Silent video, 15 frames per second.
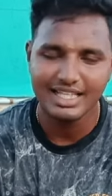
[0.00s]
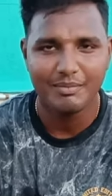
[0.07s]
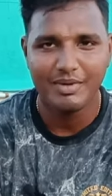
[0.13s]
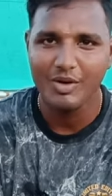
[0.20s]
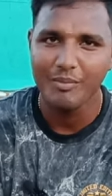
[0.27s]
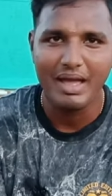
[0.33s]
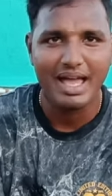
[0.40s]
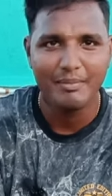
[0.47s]

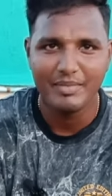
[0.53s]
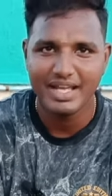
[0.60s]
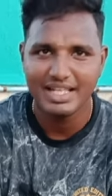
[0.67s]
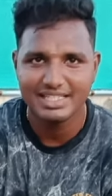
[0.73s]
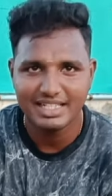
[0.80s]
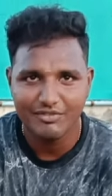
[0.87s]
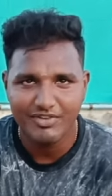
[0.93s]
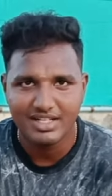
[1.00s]
இதுதான் ப்ரோ
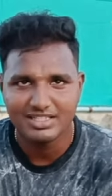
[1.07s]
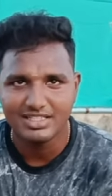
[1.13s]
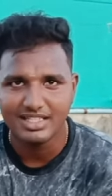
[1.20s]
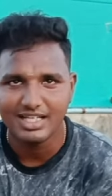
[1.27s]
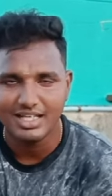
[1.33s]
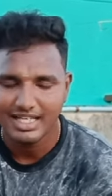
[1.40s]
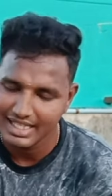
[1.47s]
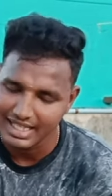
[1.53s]
மேஜர்
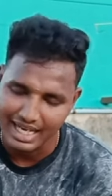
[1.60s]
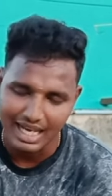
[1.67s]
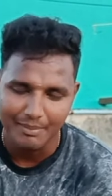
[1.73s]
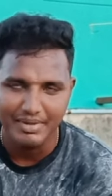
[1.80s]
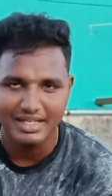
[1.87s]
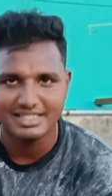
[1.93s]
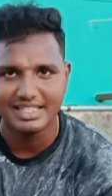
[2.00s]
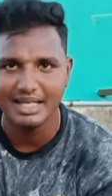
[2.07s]
டிஃபரன்ஸ்
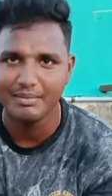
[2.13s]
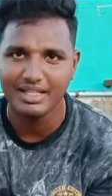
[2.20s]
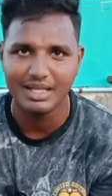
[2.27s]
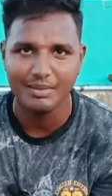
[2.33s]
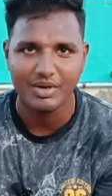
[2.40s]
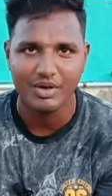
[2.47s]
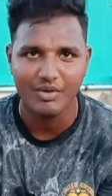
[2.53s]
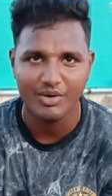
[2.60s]
எல்லாமே சேமா
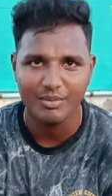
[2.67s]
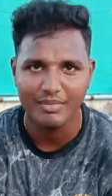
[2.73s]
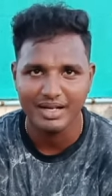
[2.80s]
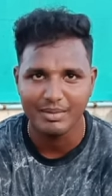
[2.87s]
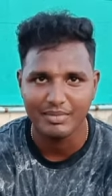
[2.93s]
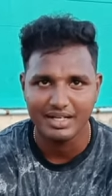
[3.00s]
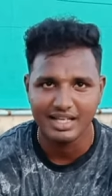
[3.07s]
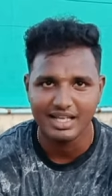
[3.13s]
தான் ப்ரோ
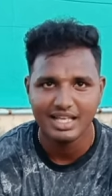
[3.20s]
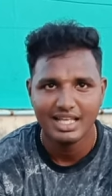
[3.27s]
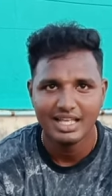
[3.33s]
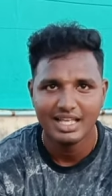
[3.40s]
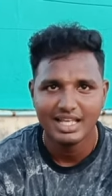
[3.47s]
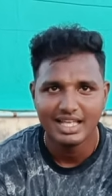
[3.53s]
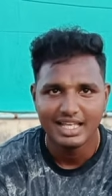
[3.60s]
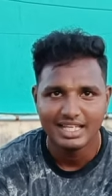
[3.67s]
வருமே நம்மகிட்ட
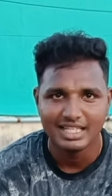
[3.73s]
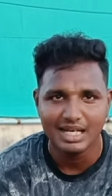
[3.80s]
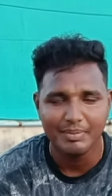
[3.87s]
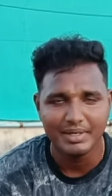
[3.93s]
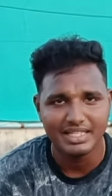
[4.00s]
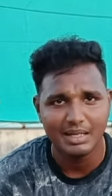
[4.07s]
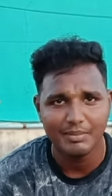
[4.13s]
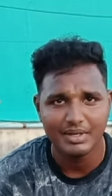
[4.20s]
இதில்
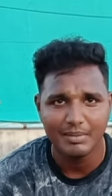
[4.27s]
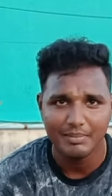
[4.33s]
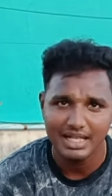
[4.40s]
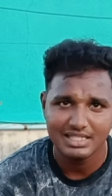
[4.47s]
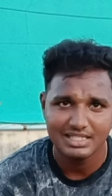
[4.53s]
பார்த்தீங்கன்னா நம்மகிட்ட